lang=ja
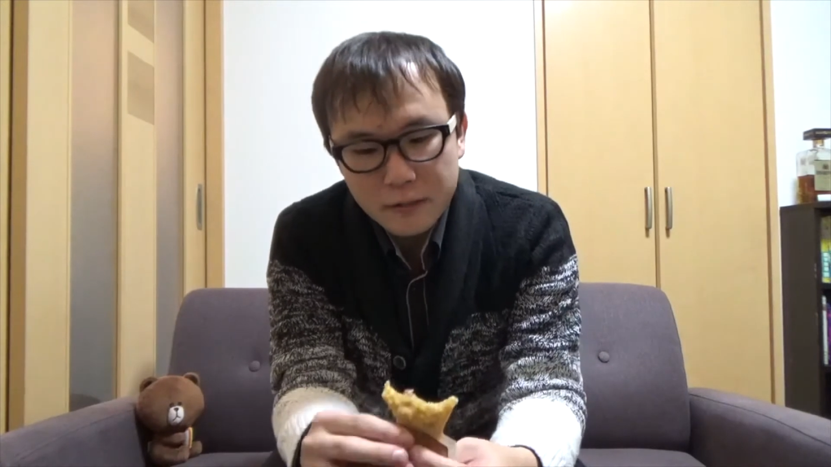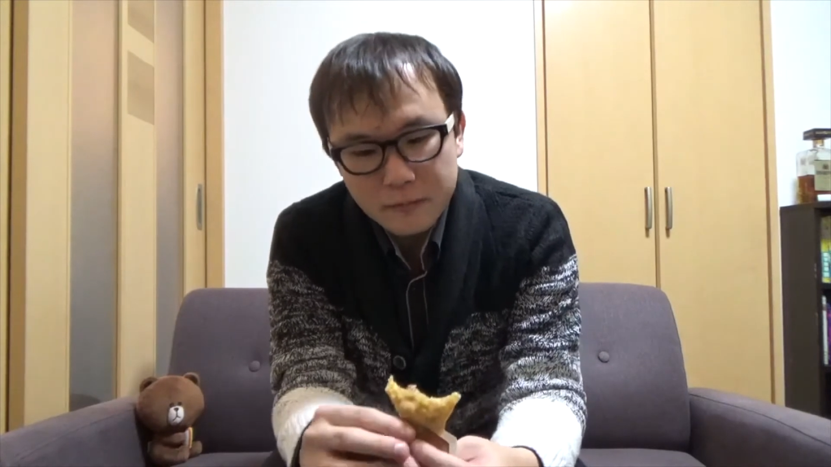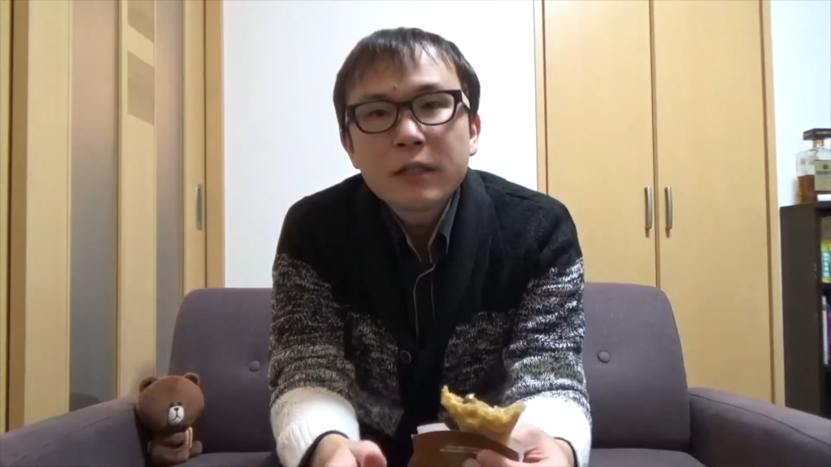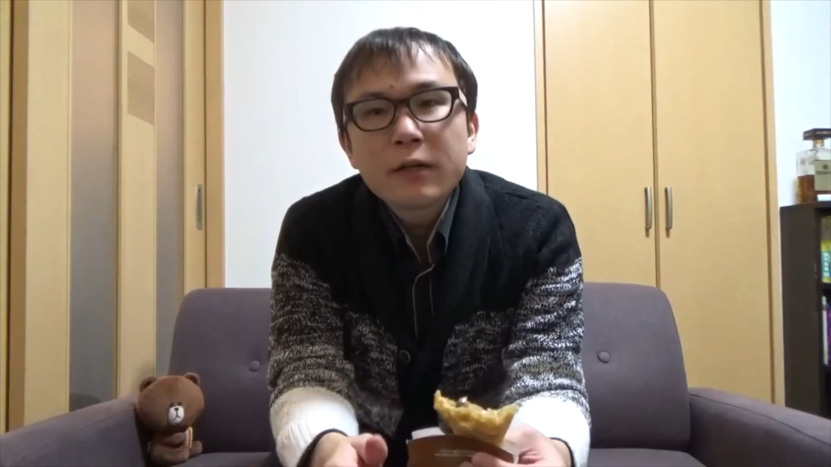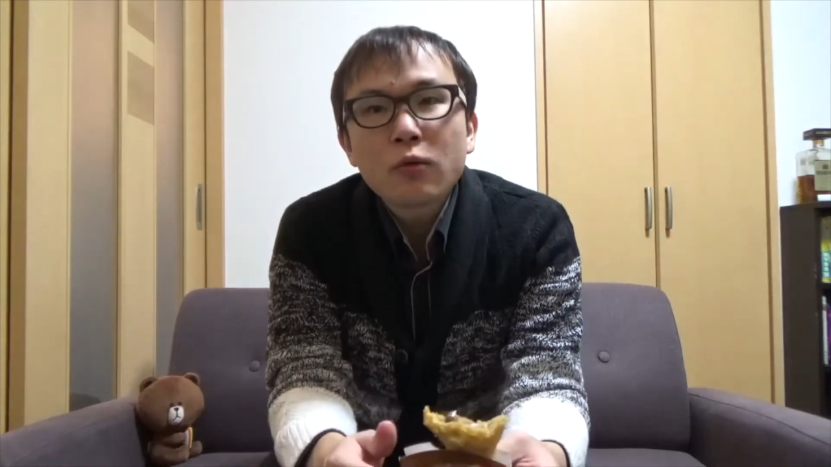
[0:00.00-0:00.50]

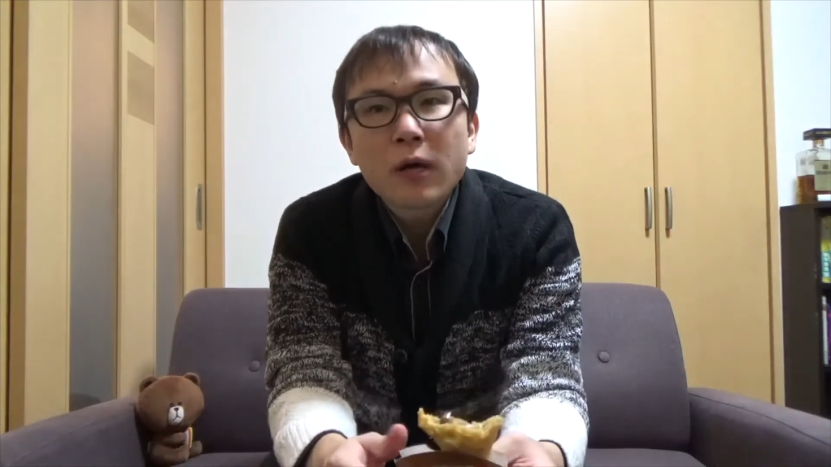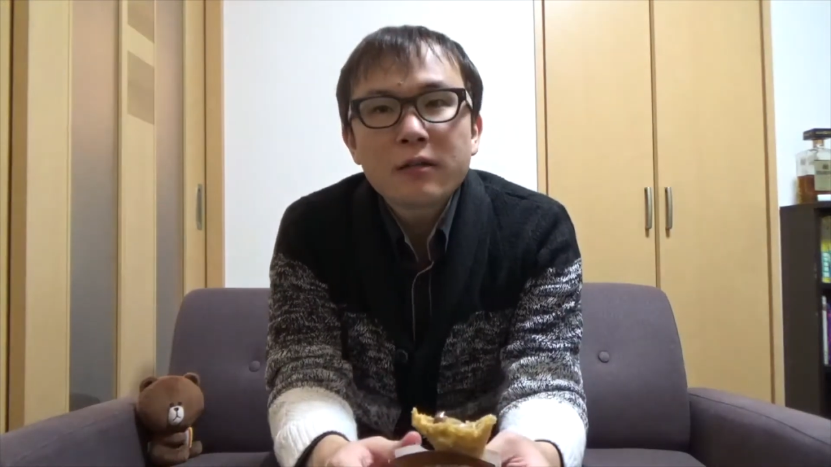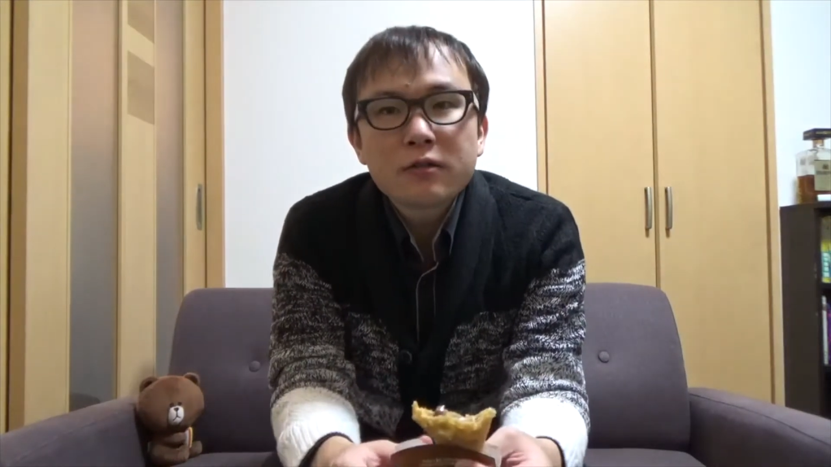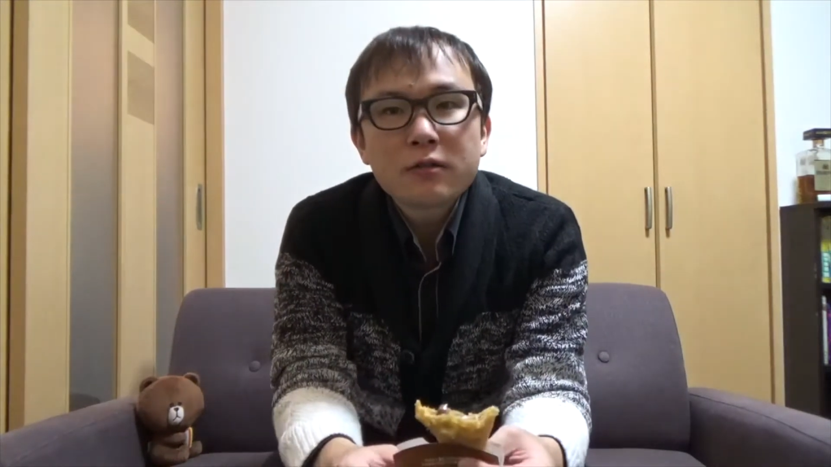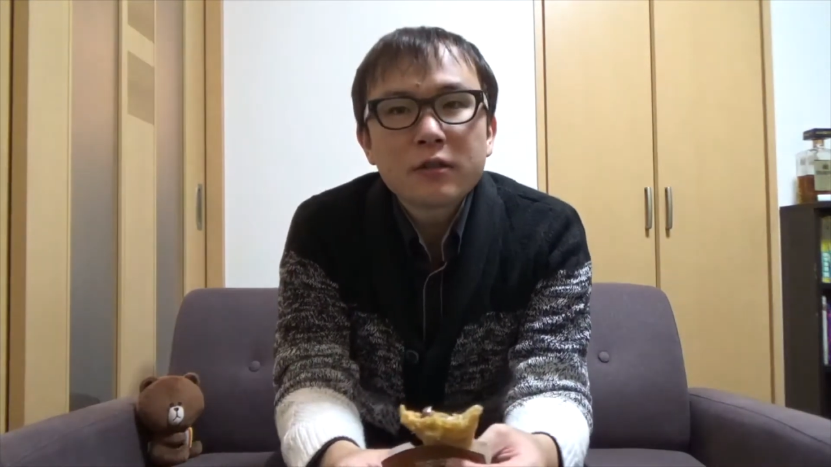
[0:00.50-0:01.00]
結構がっ
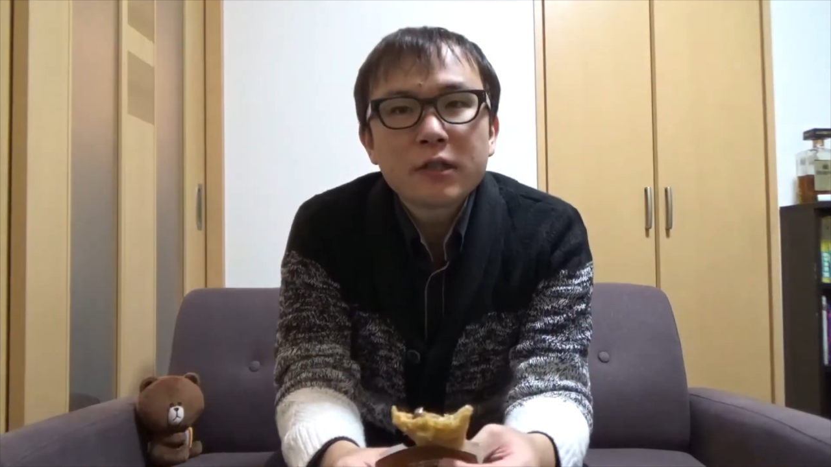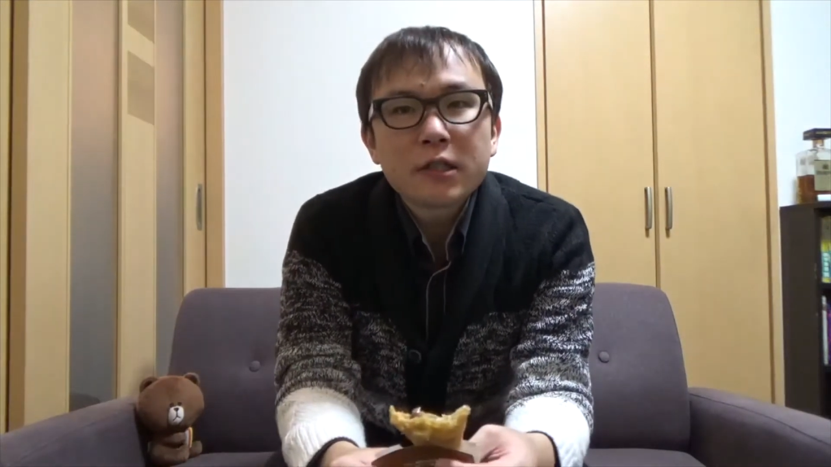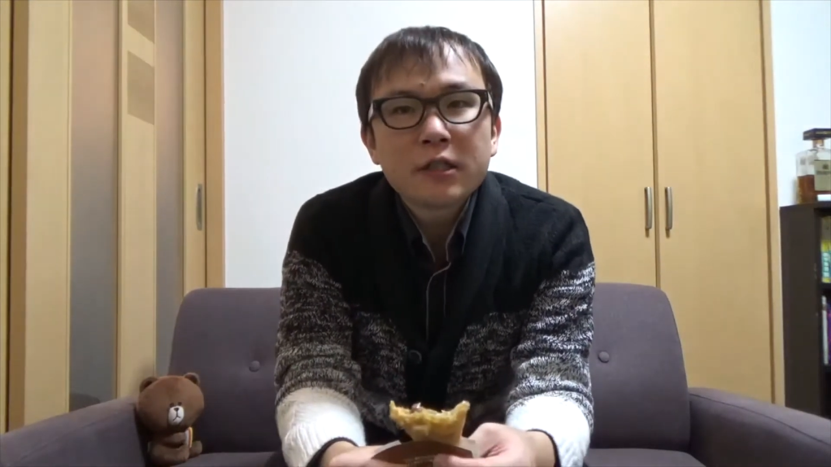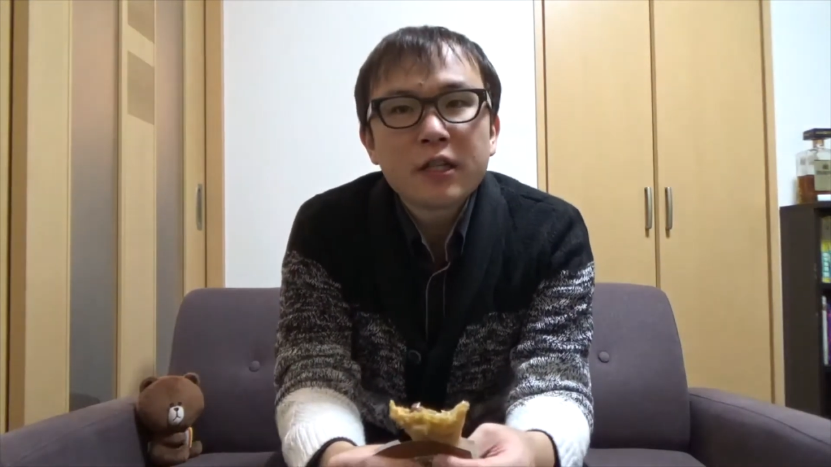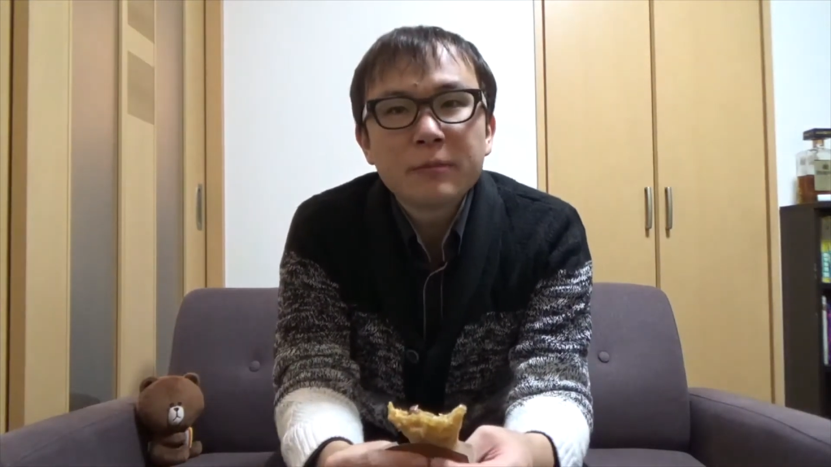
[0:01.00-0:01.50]
つり
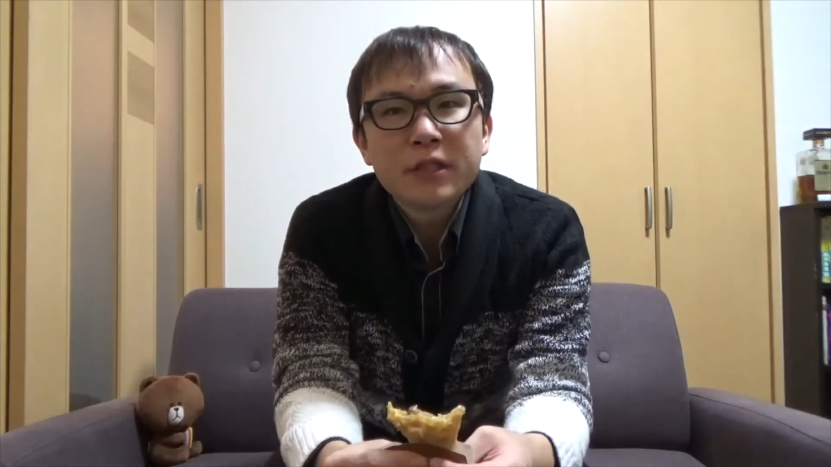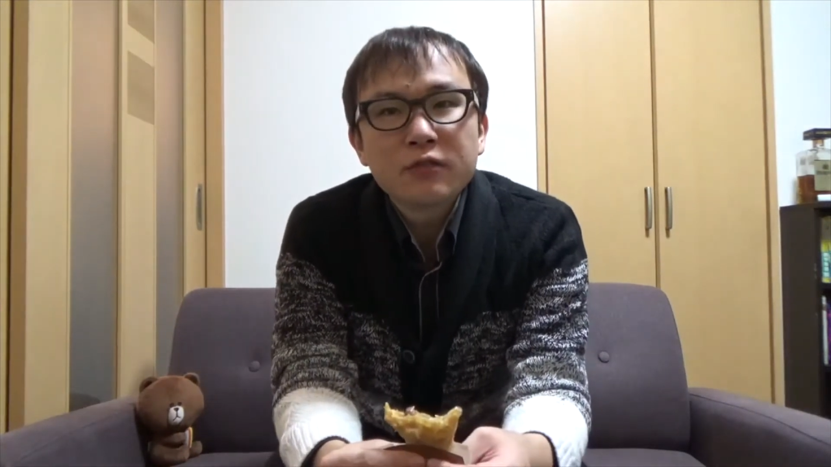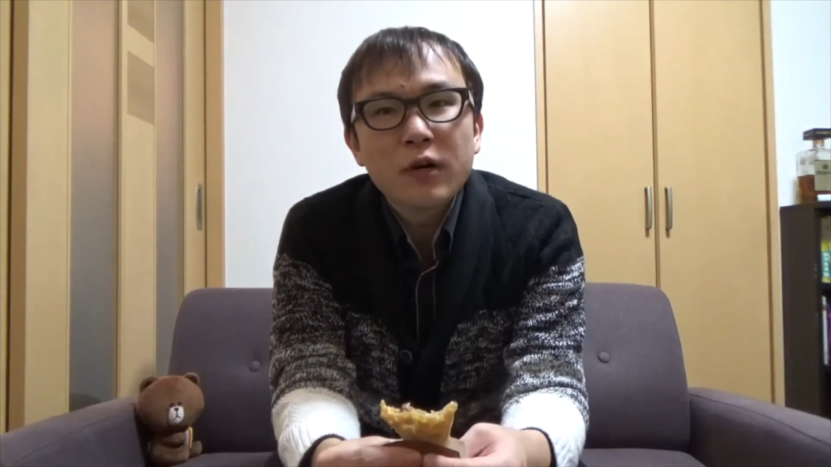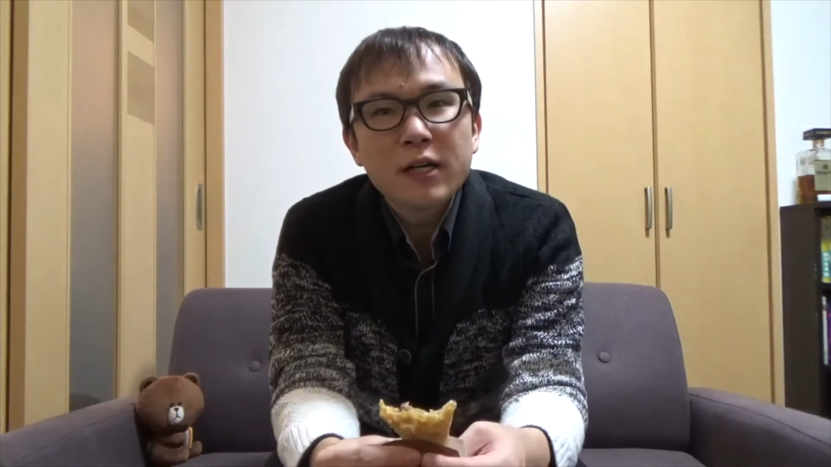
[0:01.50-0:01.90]
ティラミスの